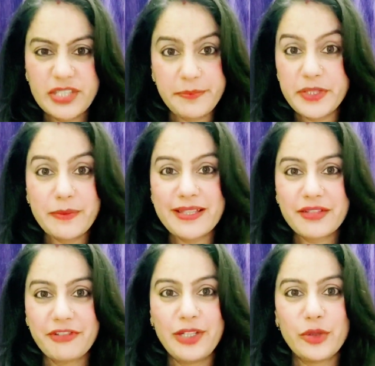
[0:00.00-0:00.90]
चिपचिपा
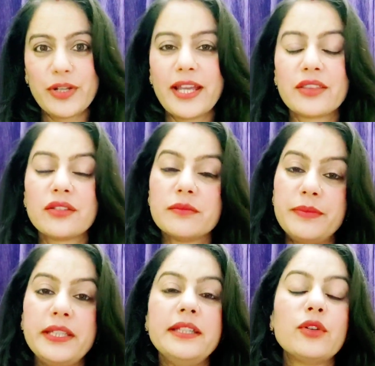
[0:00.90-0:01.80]
सा फील हो रहा है तो
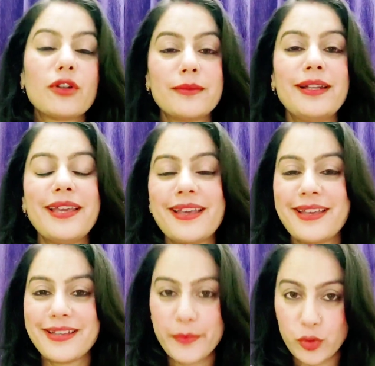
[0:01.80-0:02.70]
भी नॉर्मल
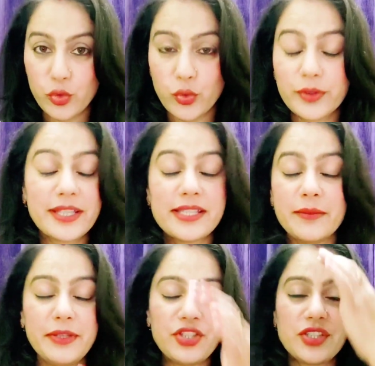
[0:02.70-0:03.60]
है आपको
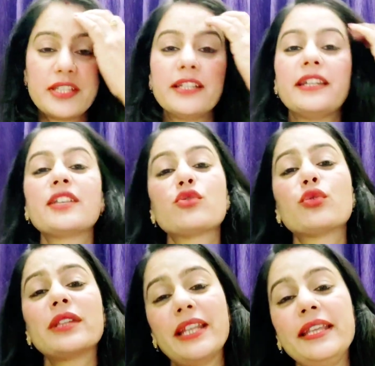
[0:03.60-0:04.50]
किसी भी चीज़ की डरने की
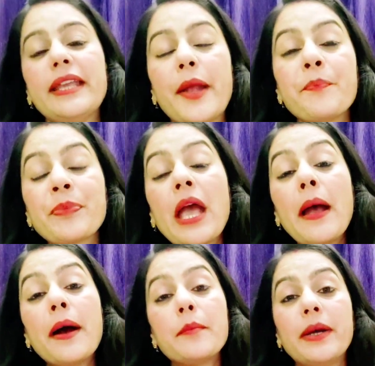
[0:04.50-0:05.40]
ज़रूरत नहीं है
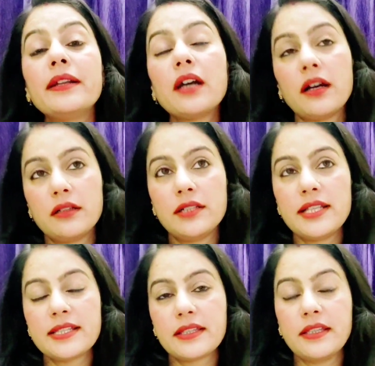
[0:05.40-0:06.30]
बट
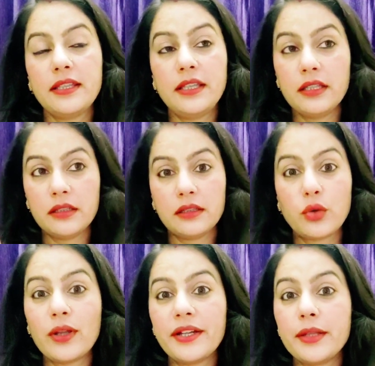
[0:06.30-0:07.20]
अगर इसकी
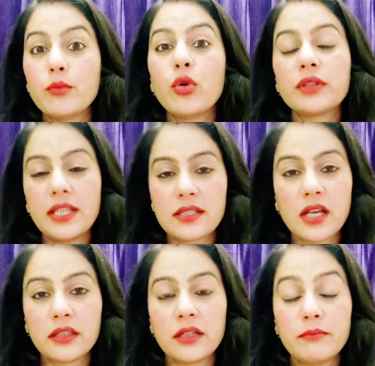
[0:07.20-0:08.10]
क्वालिटी बहुत ही
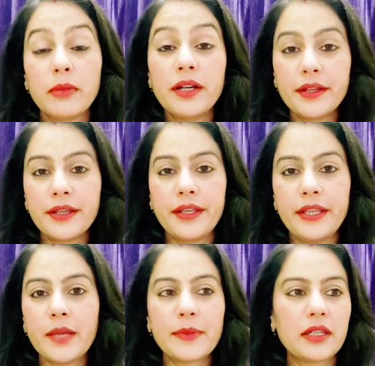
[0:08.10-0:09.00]
ज़्यादा बढ़
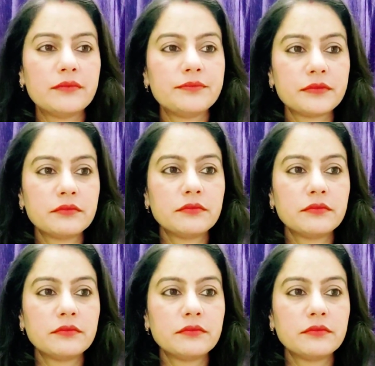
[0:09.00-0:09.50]
गई है मतलब